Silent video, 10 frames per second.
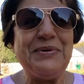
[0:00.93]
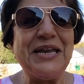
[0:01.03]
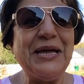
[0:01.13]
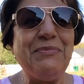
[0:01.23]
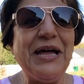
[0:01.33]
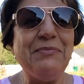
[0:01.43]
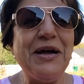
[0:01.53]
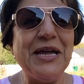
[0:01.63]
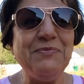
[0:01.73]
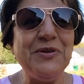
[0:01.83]
مرحبا
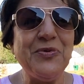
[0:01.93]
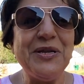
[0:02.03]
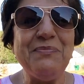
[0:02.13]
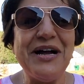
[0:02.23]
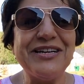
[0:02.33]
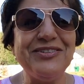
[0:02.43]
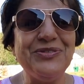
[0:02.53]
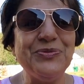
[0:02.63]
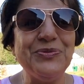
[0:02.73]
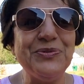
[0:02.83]
حبايبي وين ما
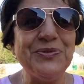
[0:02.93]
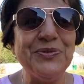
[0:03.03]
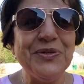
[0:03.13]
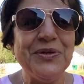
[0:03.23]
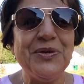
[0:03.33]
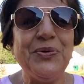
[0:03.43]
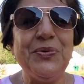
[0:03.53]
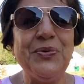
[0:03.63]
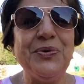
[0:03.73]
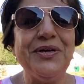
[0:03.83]
كنتوا
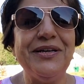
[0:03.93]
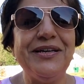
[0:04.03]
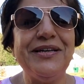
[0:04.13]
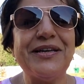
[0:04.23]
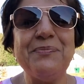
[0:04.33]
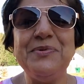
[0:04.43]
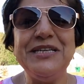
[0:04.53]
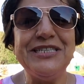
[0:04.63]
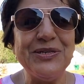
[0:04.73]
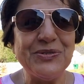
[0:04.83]
وربي
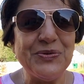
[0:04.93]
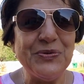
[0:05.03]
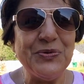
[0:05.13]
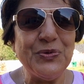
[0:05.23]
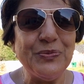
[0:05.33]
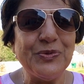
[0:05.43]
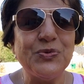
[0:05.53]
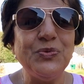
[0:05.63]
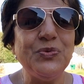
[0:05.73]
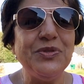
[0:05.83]
يسعدكم
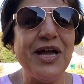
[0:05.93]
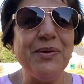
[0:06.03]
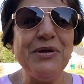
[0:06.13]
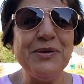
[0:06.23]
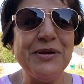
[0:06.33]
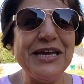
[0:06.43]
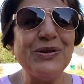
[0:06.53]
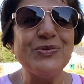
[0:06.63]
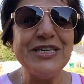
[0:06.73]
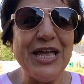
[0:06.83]
وتكونون دائما
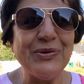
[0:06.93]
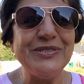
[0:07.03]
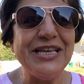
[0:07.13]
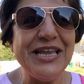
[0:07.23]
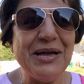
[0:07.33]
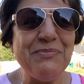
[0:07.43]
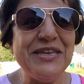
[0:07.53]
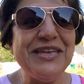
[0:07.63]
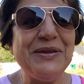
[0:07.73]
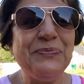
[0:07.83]
بخير وصحة
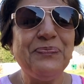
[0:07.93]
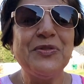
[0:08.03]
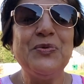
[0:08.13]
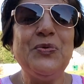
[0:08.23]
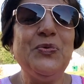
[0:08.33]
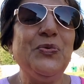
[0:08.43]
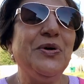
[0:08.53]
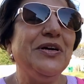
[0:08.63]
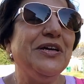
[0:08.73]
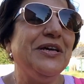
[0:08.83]
وسلامة
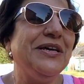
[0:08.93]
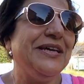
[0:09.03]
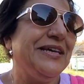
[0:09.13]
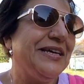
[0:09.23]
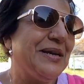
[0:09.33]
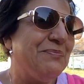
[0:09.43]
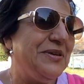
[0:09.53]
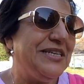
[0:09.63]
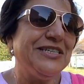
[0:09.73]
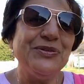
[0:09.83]

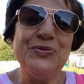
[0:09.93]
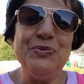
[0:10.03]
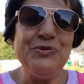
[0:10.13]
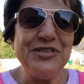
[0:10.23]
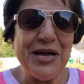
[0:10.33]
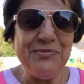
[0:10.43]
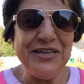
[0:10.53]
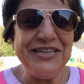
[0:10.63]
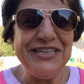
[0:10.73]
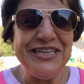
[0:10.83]
وربي يسعد كل
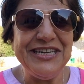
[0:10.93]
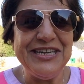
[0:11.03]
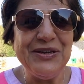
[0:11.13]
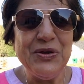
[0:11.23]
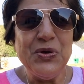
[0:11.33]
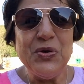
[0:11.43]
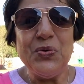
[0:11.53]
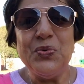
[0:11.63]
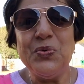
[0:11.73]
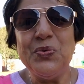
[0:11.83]
متابعيني
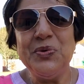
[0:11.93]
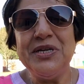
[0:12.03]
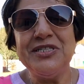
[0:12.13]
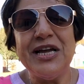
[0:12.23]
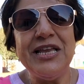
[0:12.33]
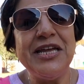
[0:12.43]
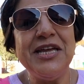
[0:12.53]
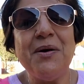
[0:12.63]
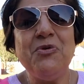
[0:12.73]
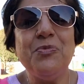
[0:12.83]
ويجعل
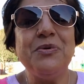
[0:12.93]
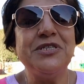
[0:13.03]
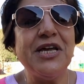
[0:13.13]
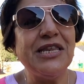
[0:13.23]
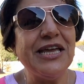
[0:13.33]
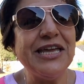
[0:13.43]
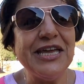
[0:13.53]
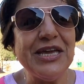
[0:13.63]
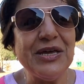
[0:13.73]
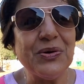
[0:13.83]
أيامهم إن شاء الله
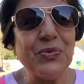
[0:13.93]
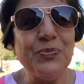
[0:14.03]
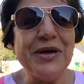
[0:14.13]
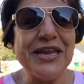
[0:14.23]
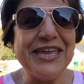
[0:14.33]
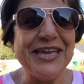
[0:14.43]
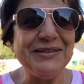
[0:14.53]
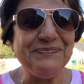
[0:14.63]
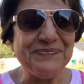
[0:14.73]
خير وبركة